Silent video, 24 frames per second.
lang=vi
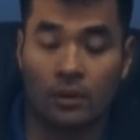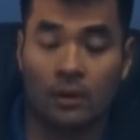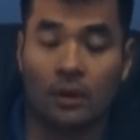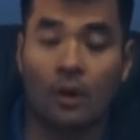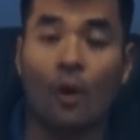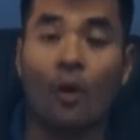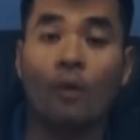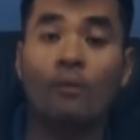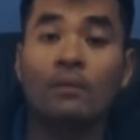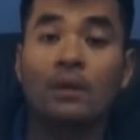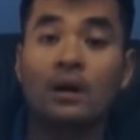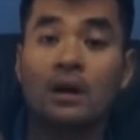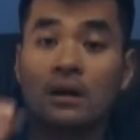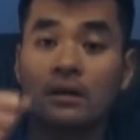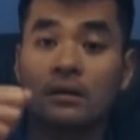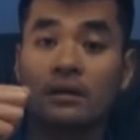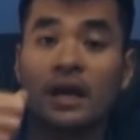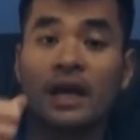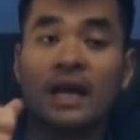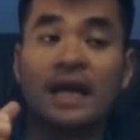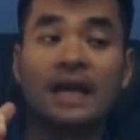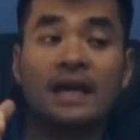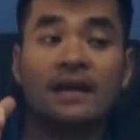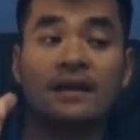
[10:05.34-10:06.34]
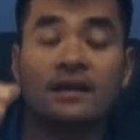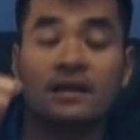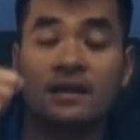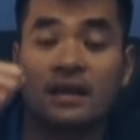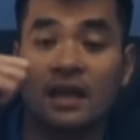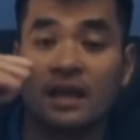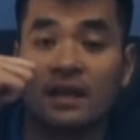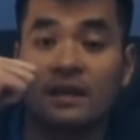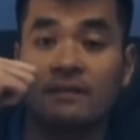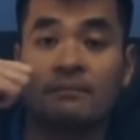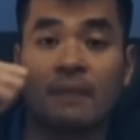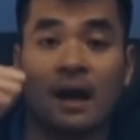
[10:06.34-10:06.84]
Cô bước đi
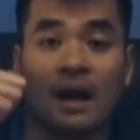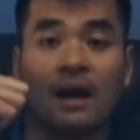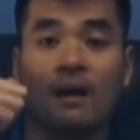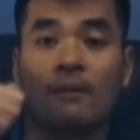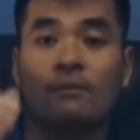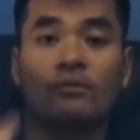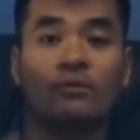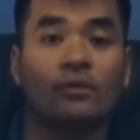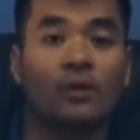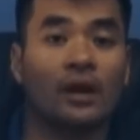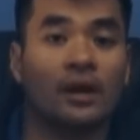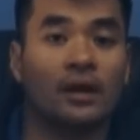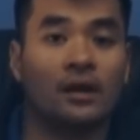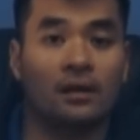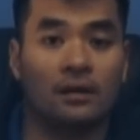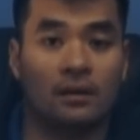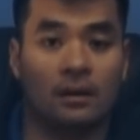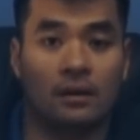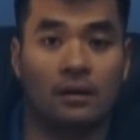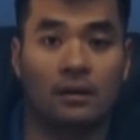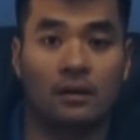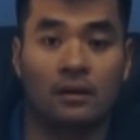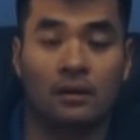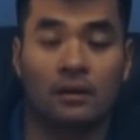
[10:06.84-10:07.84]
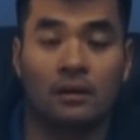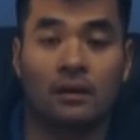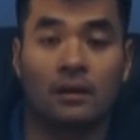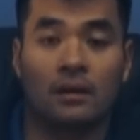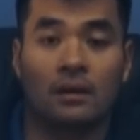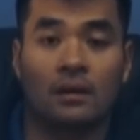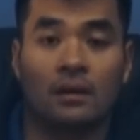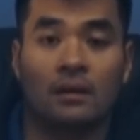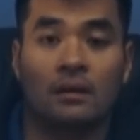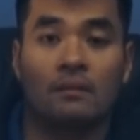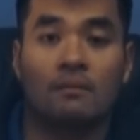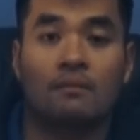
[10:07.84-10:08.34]
nhìn mặt ông Ryan
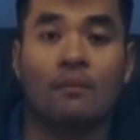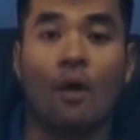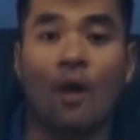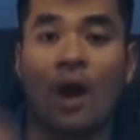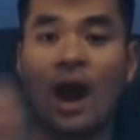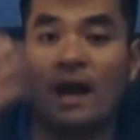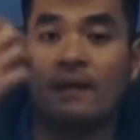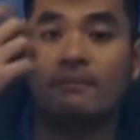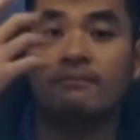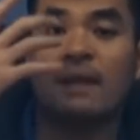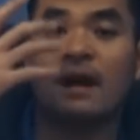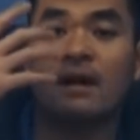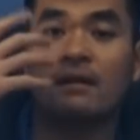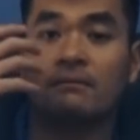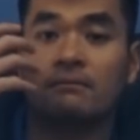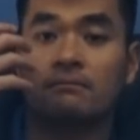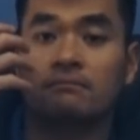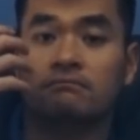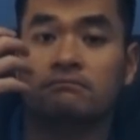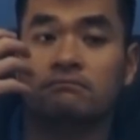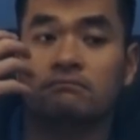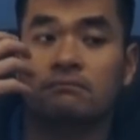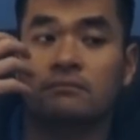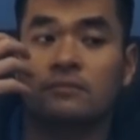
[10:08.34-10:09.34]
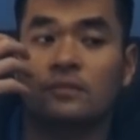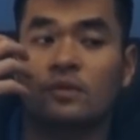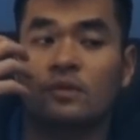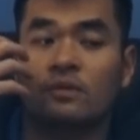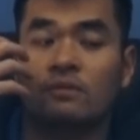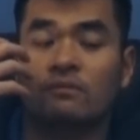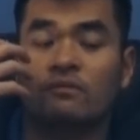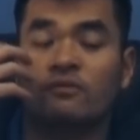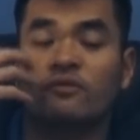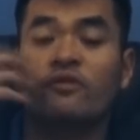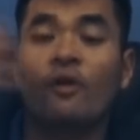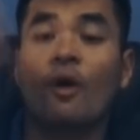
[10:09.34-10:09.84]
Một ánh mắt
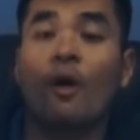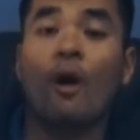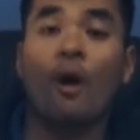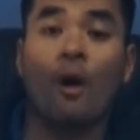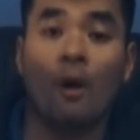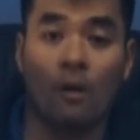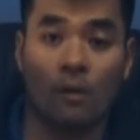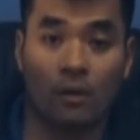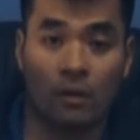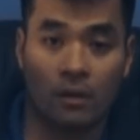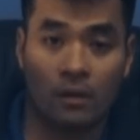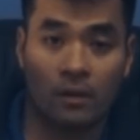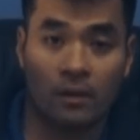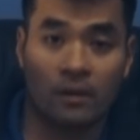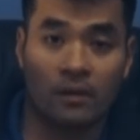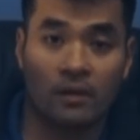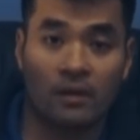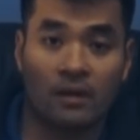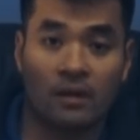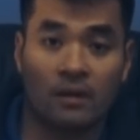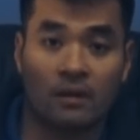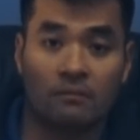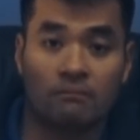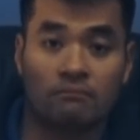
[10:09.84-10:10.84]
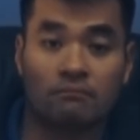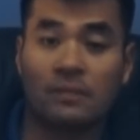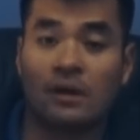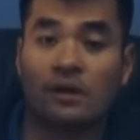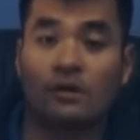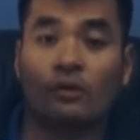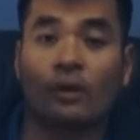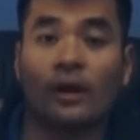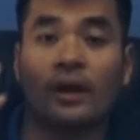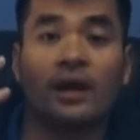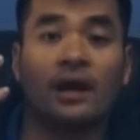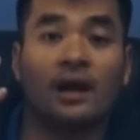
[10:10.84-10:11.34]
vô hồn Mà
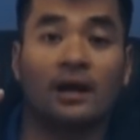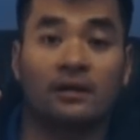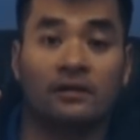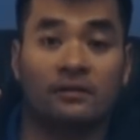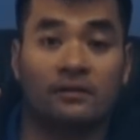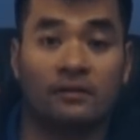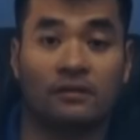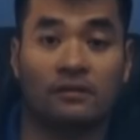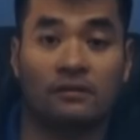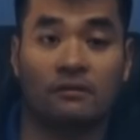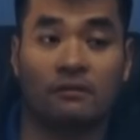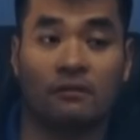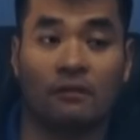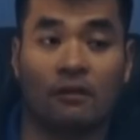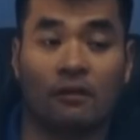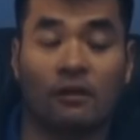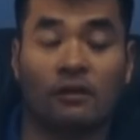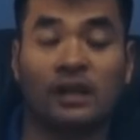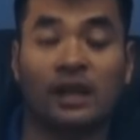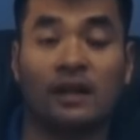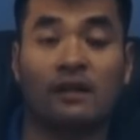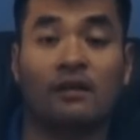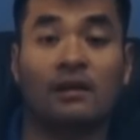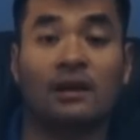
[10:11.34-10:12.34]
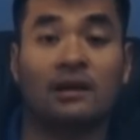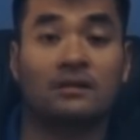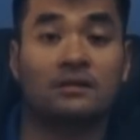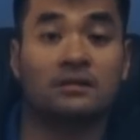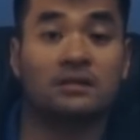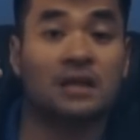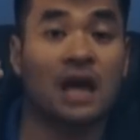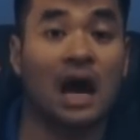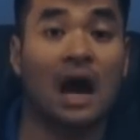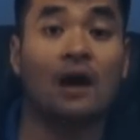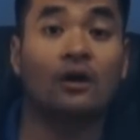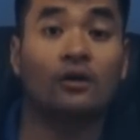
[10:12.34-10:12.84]
Ryan có thể nói là
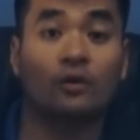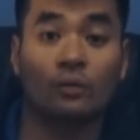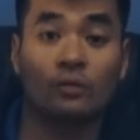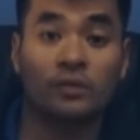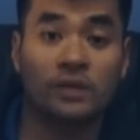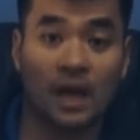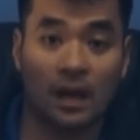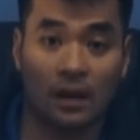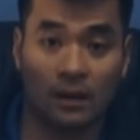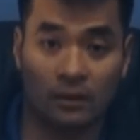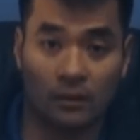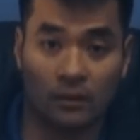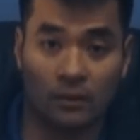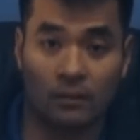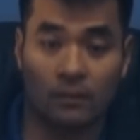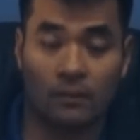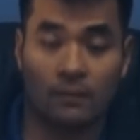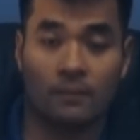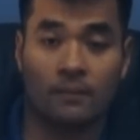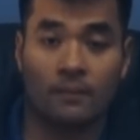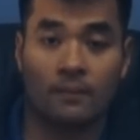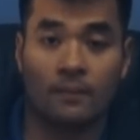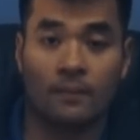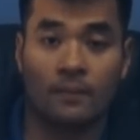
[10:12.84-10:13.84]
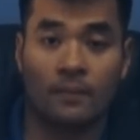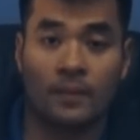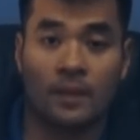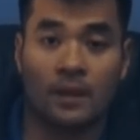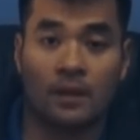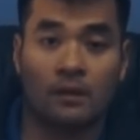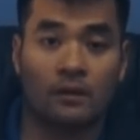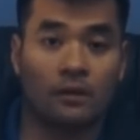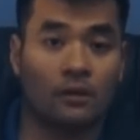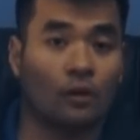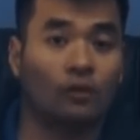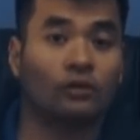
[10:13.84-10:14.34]
sợ rung chân luôn
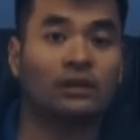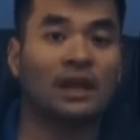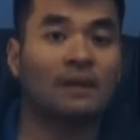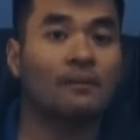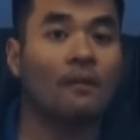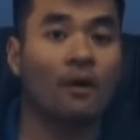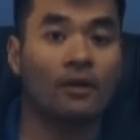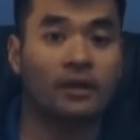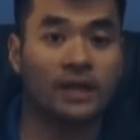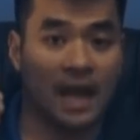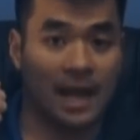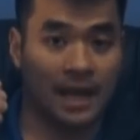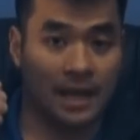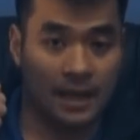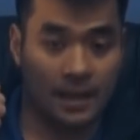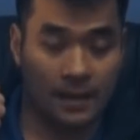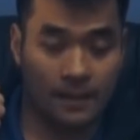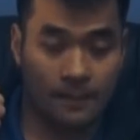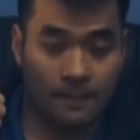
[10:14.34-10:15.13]
Rồi cô ta bỏ chạy